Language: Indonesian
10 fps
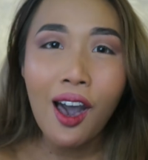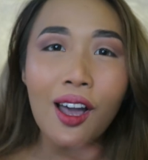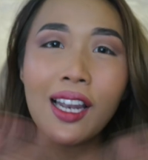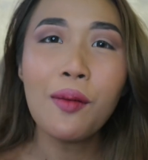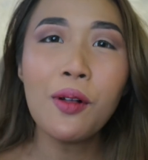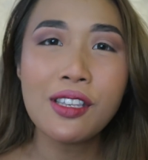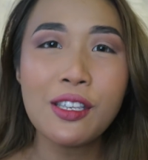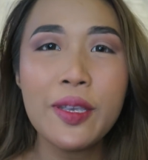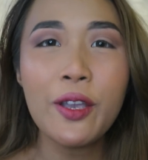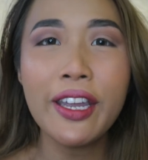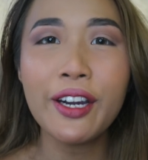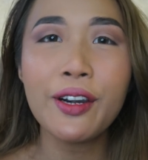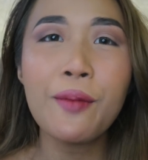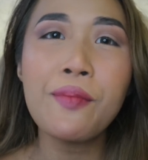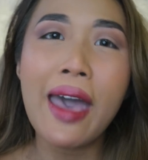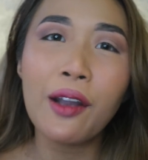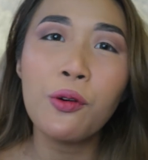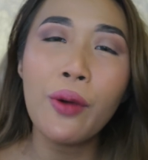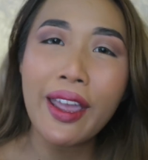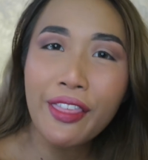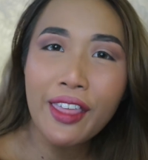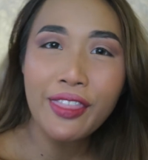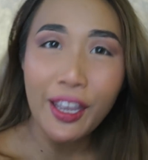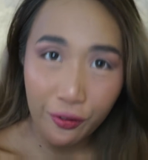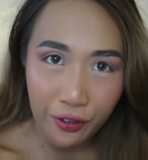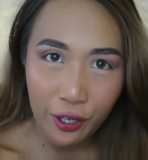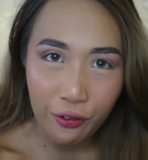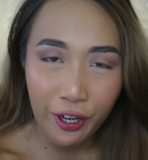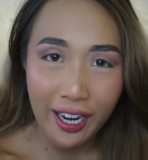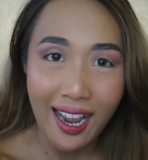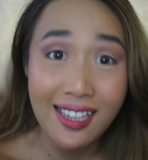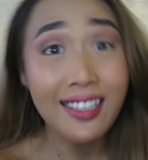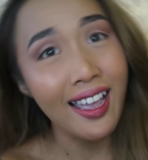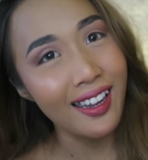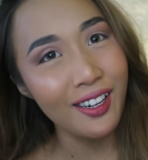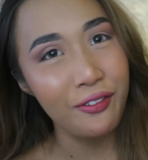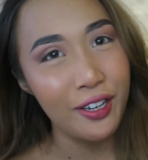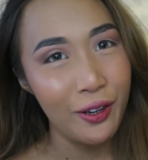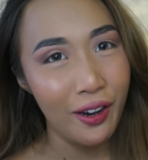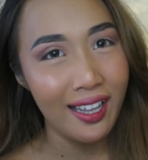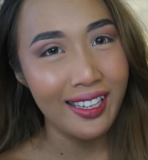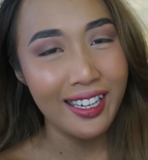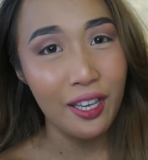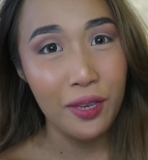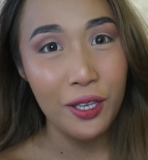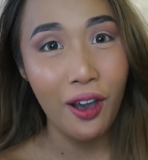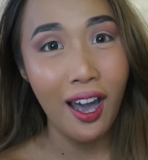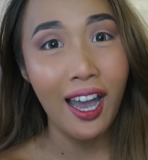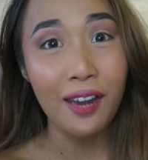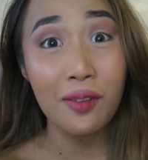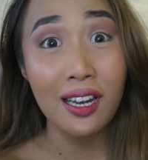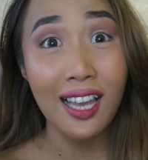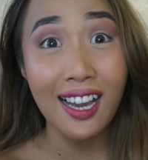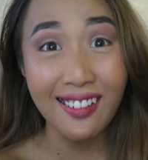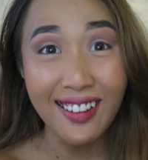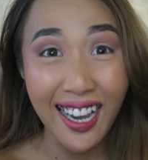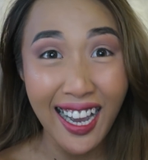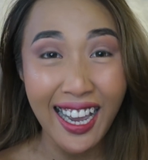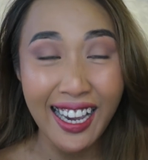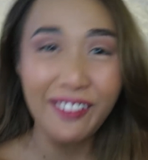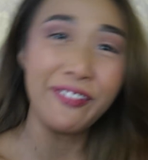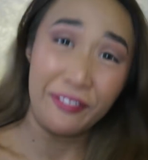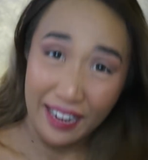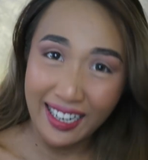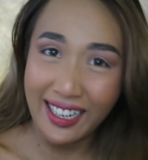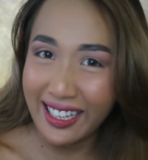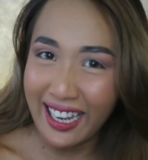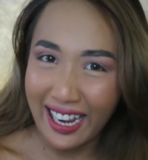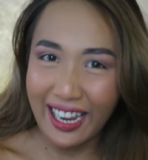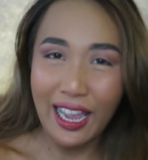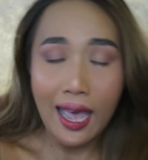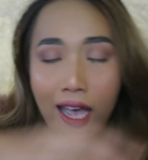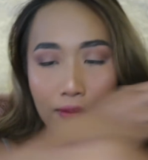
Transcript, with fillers: Halo kamu sis Minyo here and I'm back with another video for you guys Dan di video kali ini Minyo akan melakukan Finally